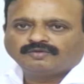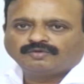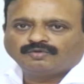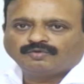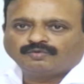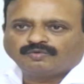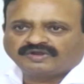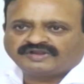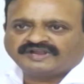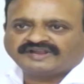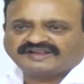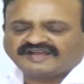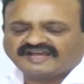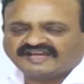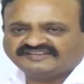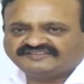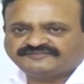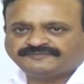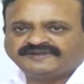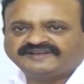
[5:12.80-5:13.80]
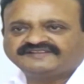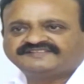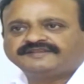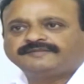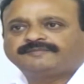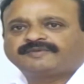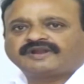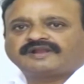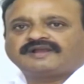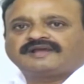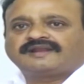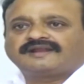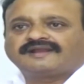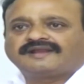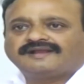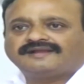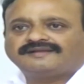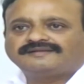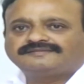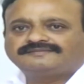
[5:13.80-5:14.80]
ఒక కాన్స్పరెన్సీ ప్రకారంగా
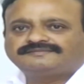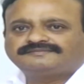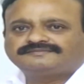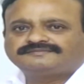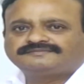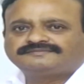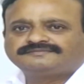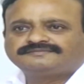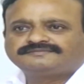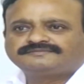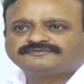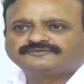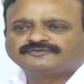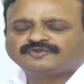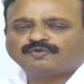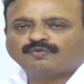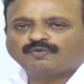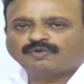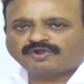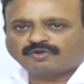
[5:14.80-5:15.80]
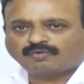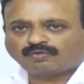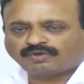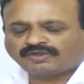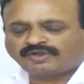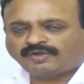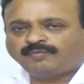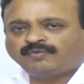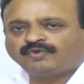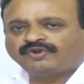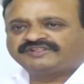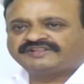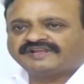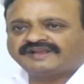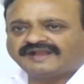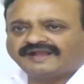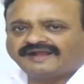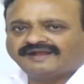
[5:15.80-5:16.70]
ఒక కుట్రపూరితంగా